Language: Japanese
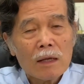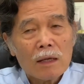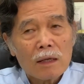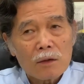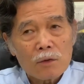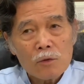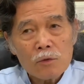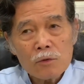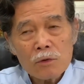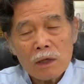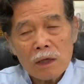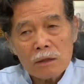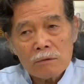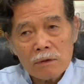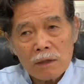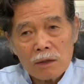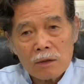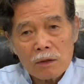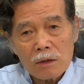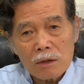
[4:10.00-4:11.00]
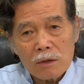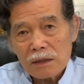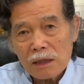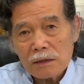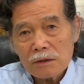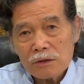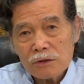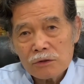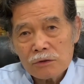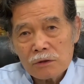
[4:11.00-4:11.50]
今回は
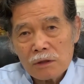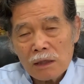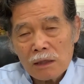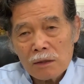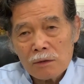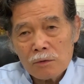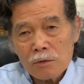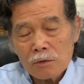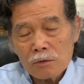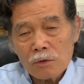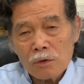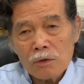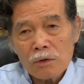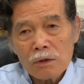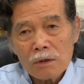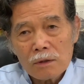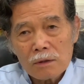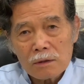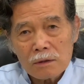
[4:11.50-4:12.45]
3週間ほど